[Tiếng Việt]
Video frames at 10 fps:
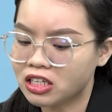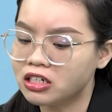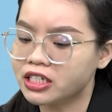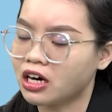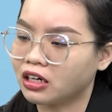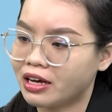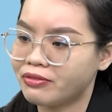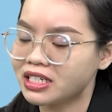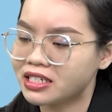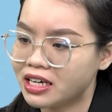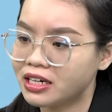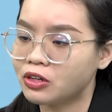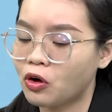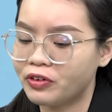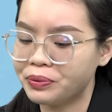thừa nhận là vaccine
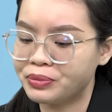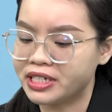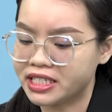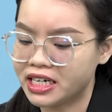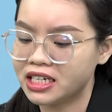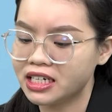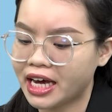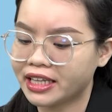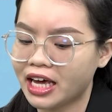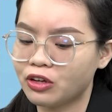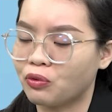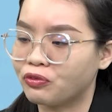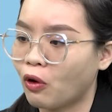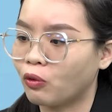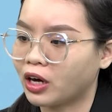COVID-19 gây tác dụng
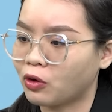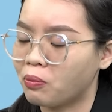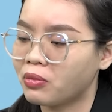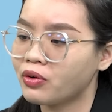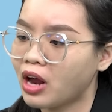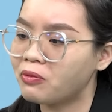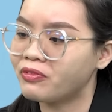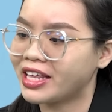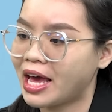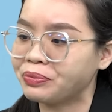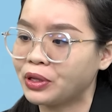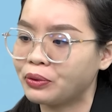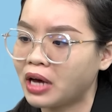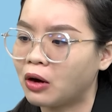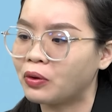phụ là cục máu đông và giảm tiểu
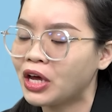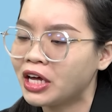cầu,